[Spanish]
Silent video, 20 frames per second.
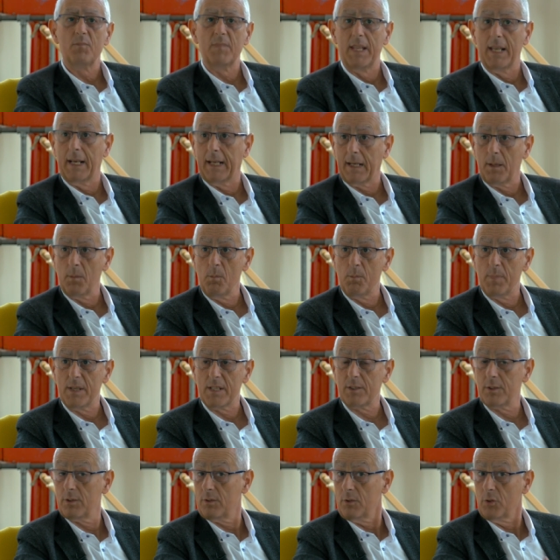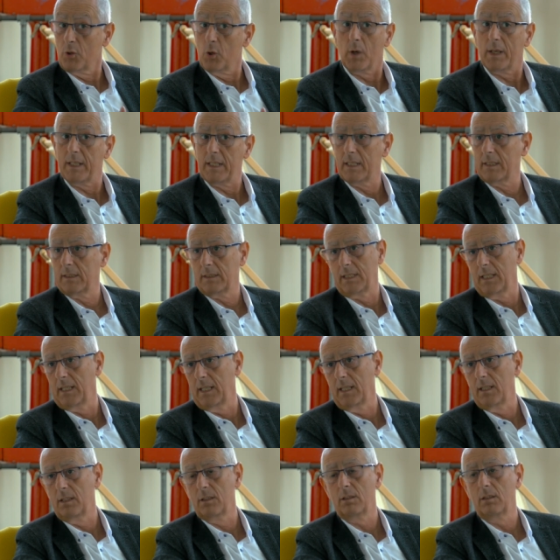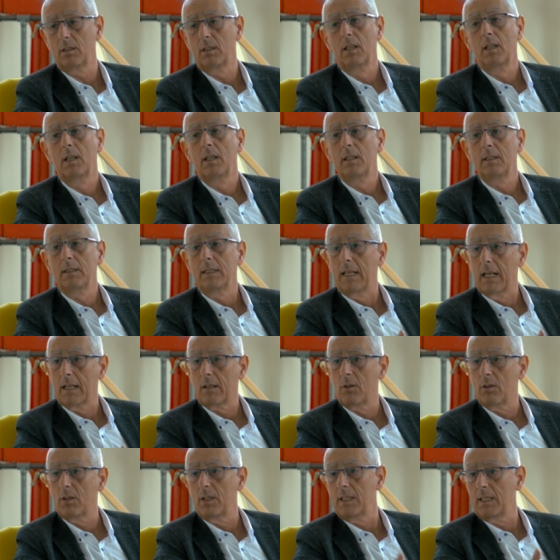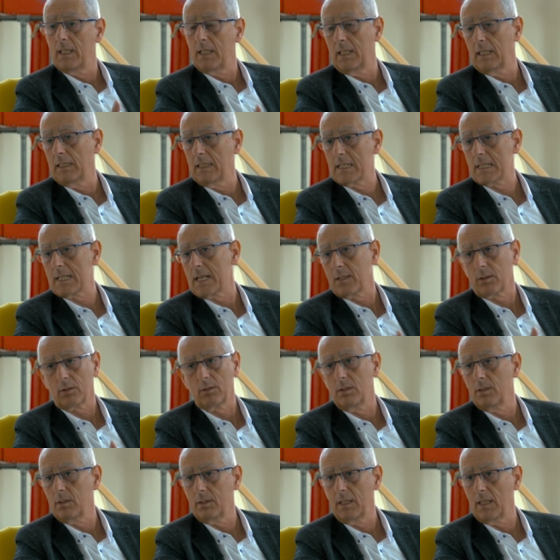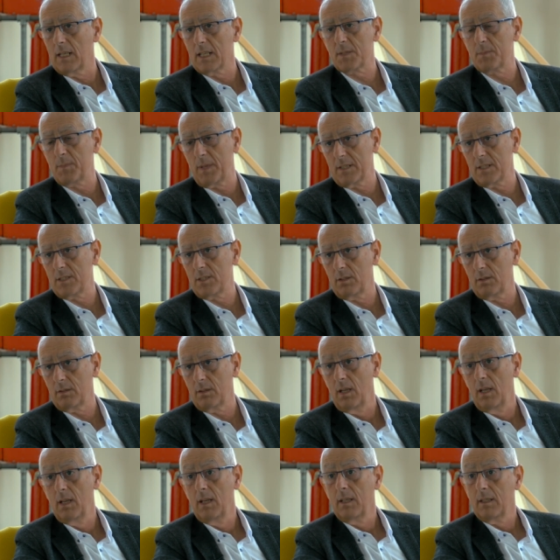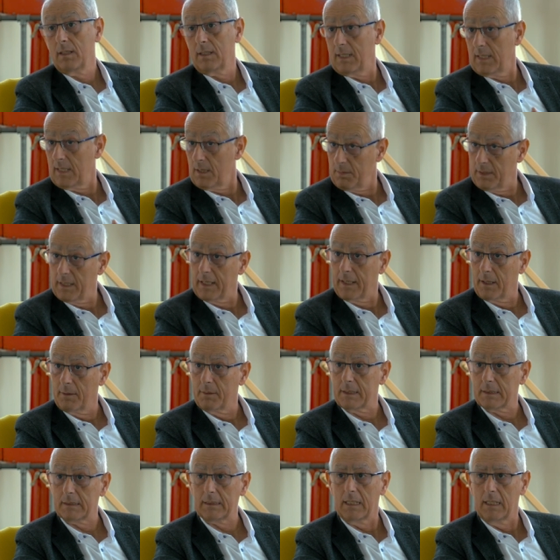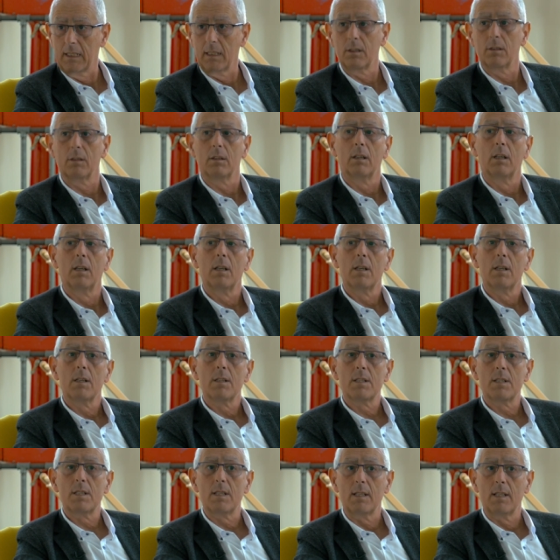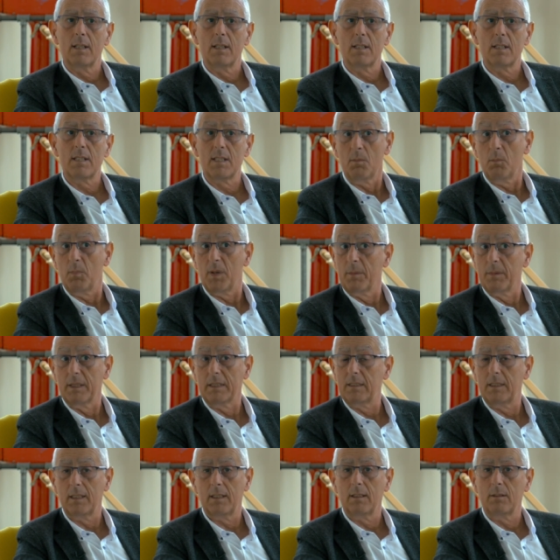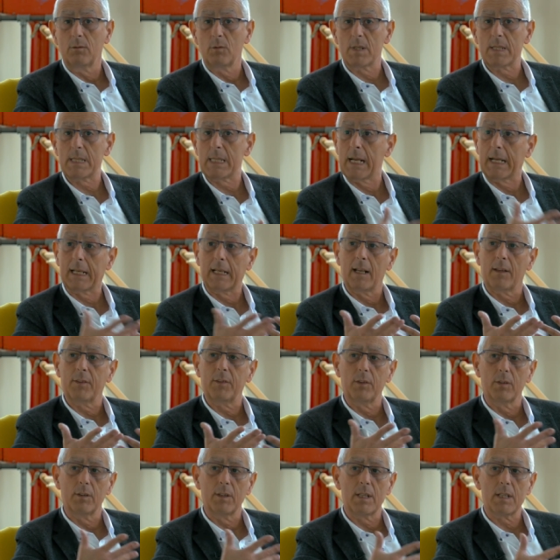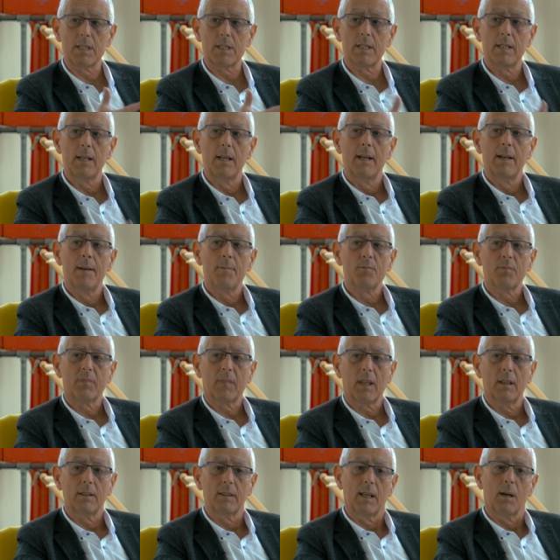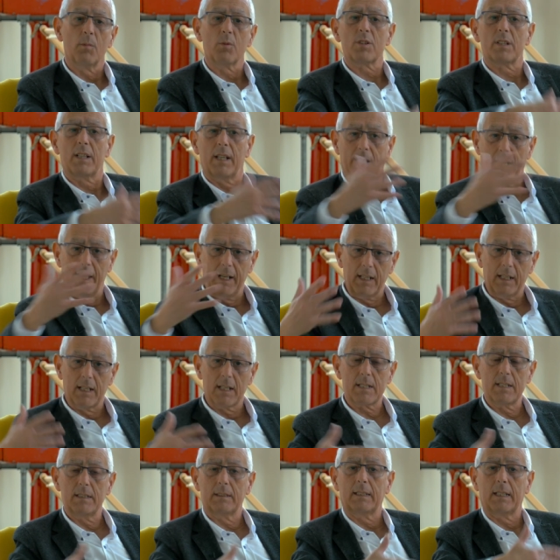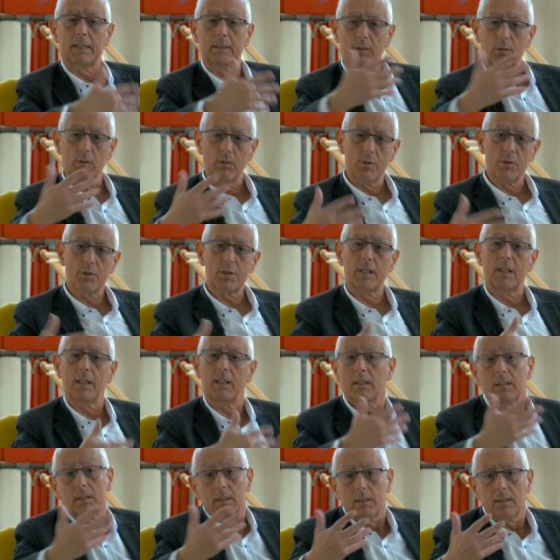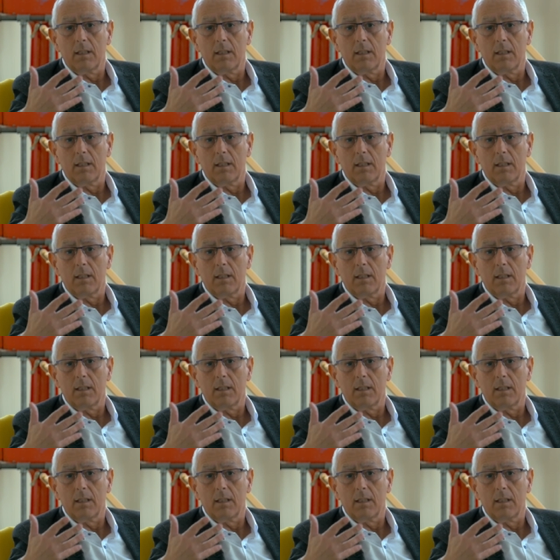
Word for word: de gran peso, no hayan tenido ni la acogida, ni el desarrollo, ni la expansión que debieran haber tenido si simplemente nuestras relaciones, digamos, genéricas entre todos los que